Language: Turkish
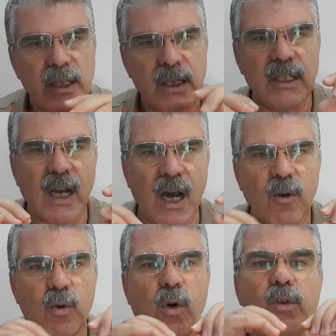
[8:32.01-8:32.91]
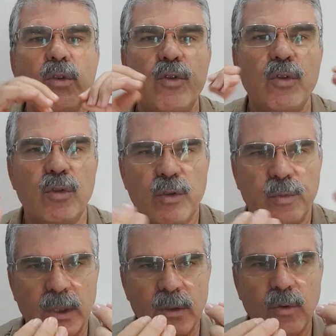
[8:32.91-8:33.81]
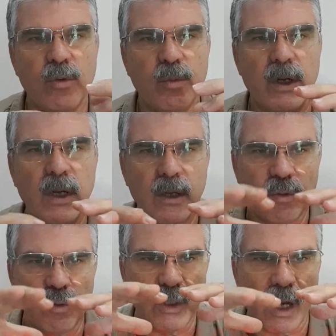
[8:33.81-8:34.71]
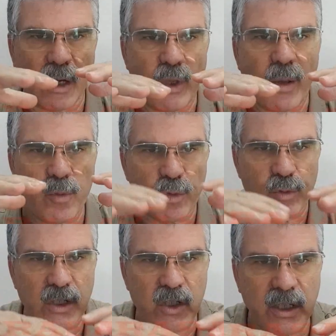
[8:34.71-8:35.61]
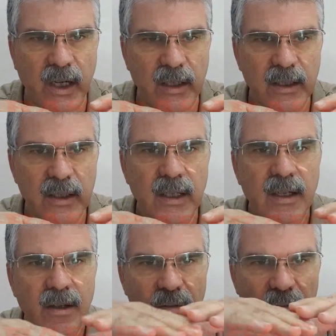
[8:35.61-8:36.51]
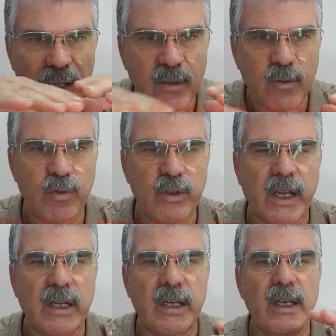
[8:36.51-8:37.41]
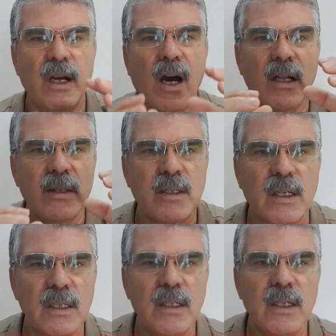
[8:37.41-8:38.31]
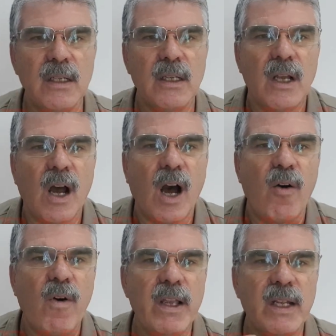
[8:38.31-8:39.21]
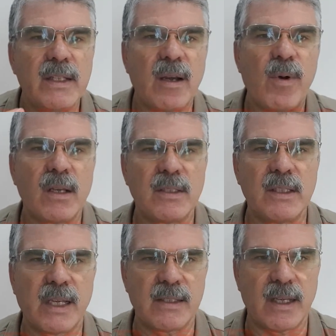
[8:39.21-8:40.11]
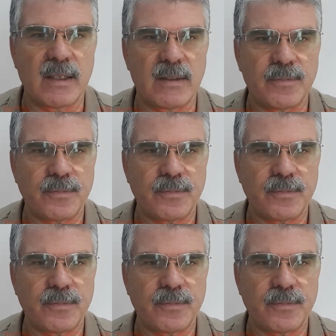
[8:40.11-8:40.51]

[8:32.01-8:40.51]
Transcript: Yağ koruyucudur. Bakın unutmayın. Yağ hep üste çıkar ve sürekli alt takını hava ile teması keser.